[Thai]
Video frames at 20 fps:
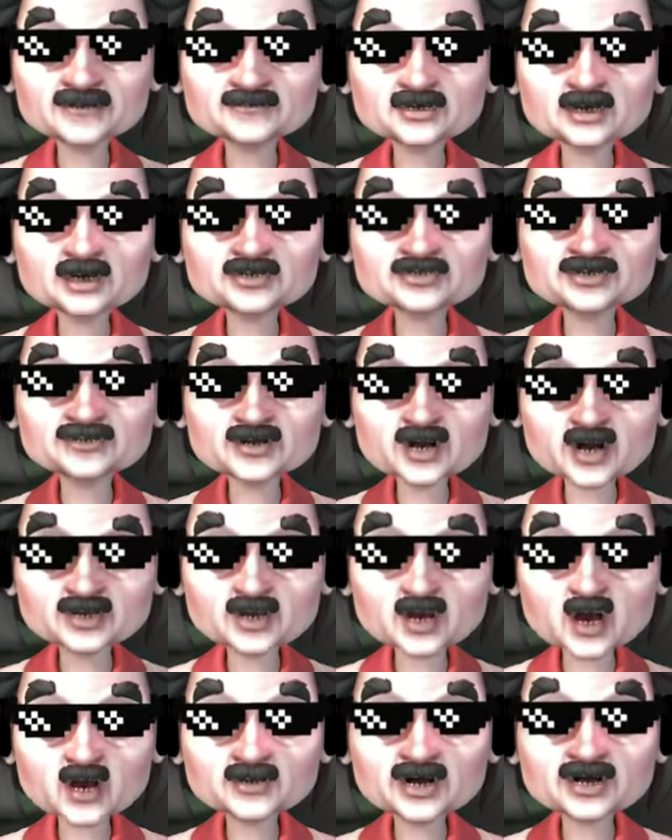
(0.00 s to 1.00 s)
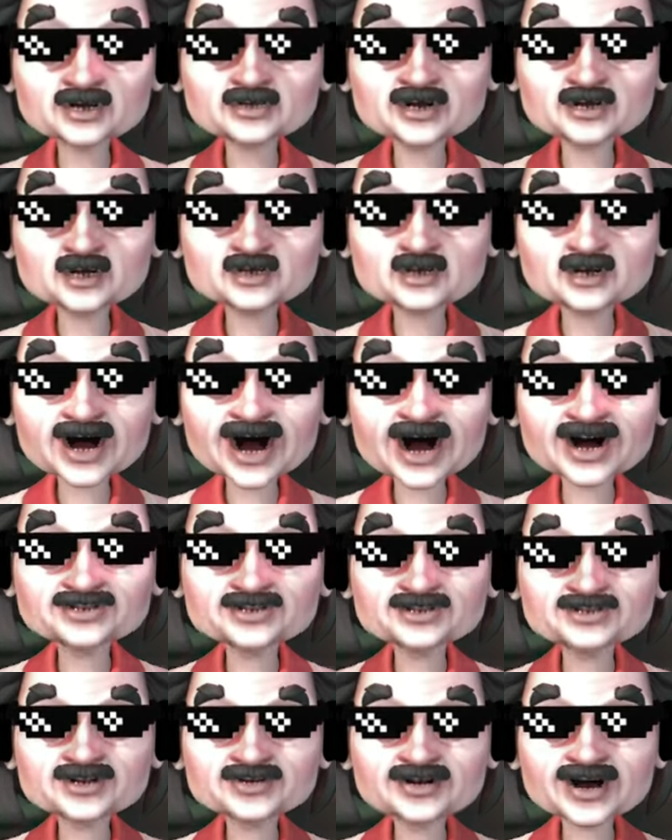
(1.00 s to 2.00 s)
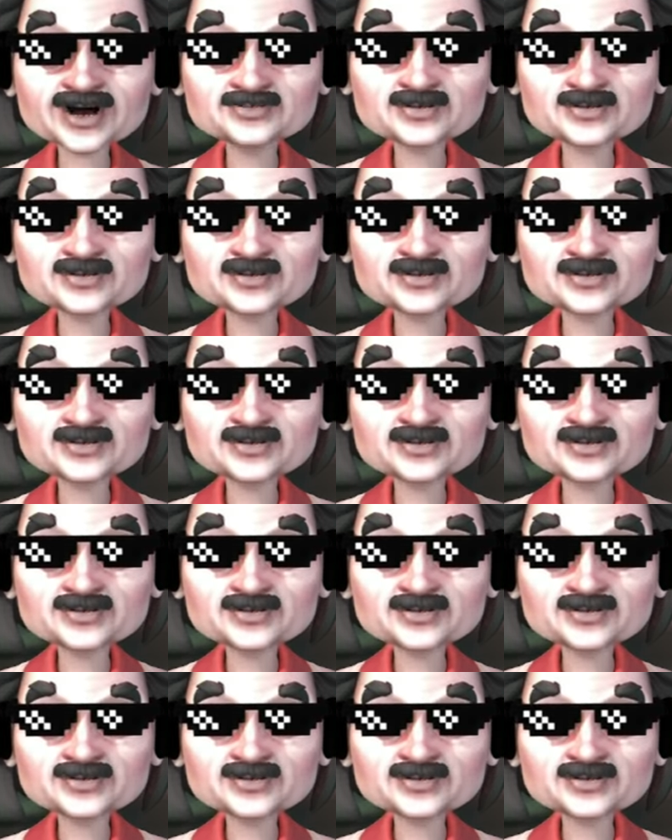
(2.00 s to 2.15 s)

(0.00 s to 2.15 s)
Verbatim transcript: มันเบ็ดถูกๆมันมักจ่ายดีนะ